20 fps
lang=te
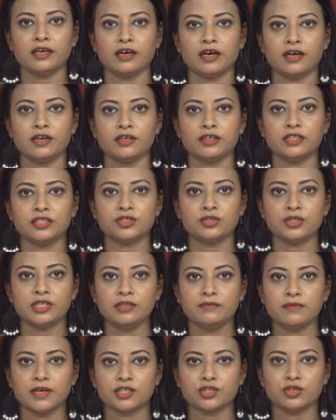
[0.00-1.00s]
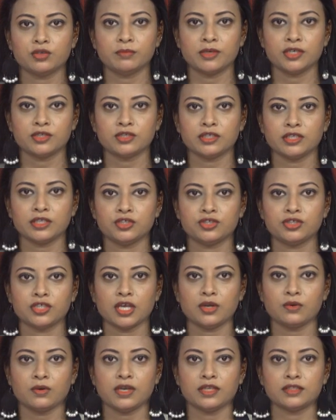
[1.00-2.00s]
అరణి శ్రీనివాసులు
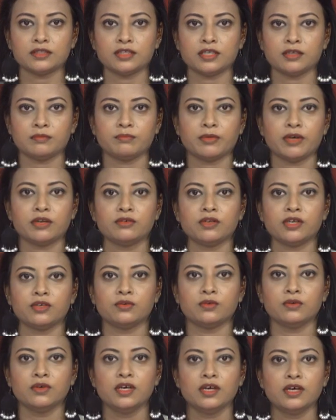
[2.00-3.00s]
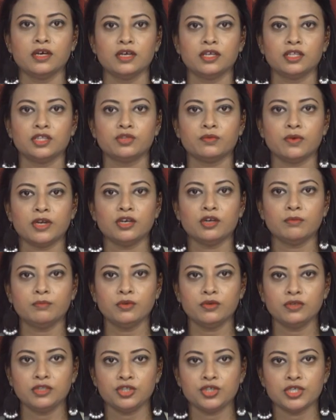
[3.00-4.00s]
పరిశీలించారు అనంతరం పనులను త్వరలో
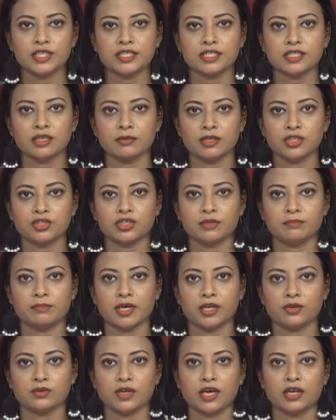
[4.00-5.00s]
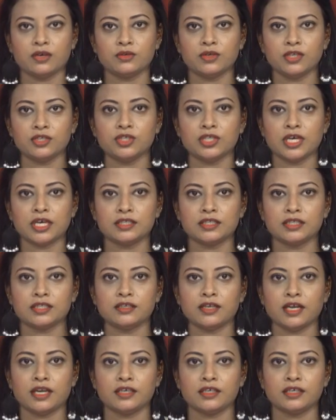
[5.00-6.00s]
పూర్తి చేస్తామని చెప్పారు రానున్న
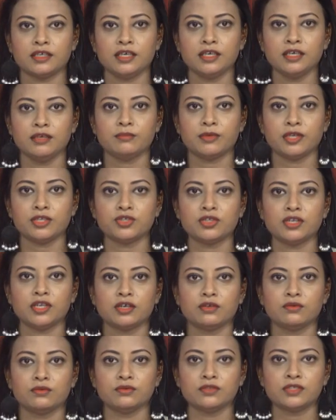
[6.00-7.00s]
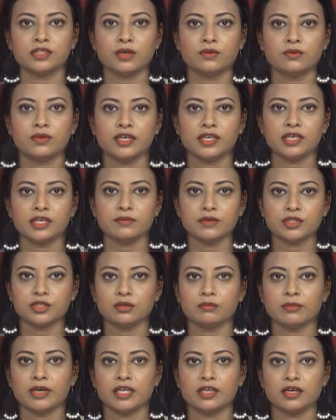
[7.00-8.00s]
జాతర నాటికి ప్రజలకు
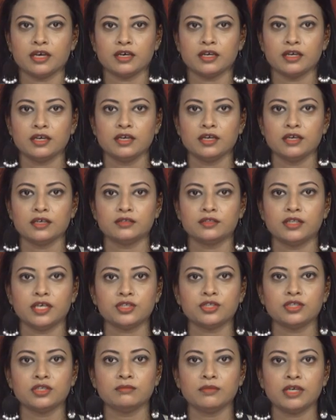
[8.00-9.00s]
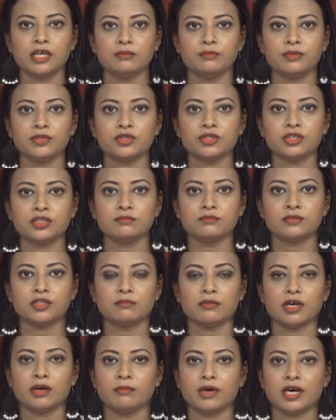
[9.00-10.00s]
సౌకర్యవంతమైన దర్శనం కల్పించడం
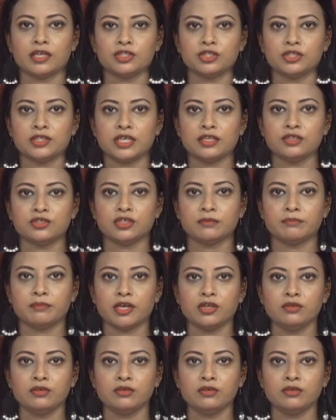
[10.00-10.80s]
తమ బాధ్యత అని చెప్పారు